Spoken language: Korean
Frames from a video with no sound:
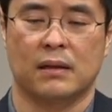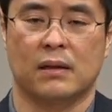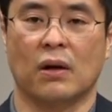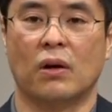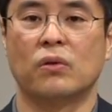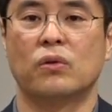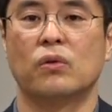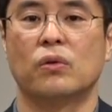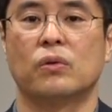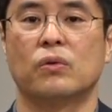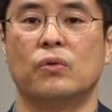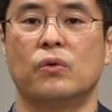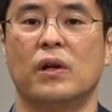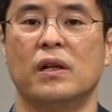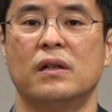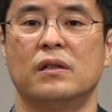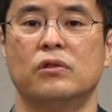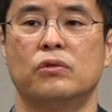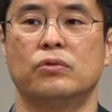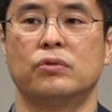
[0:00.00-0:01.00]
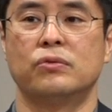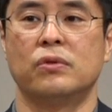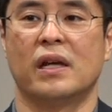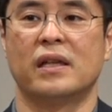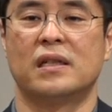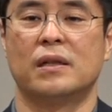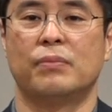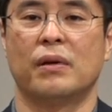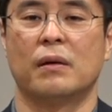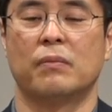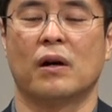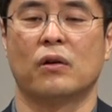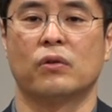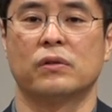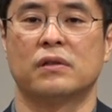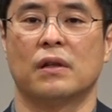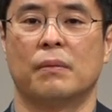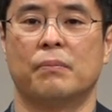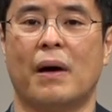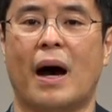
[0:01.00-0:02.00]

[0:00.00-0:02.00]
결국 우리는 누구의 지배를 받고 있어요?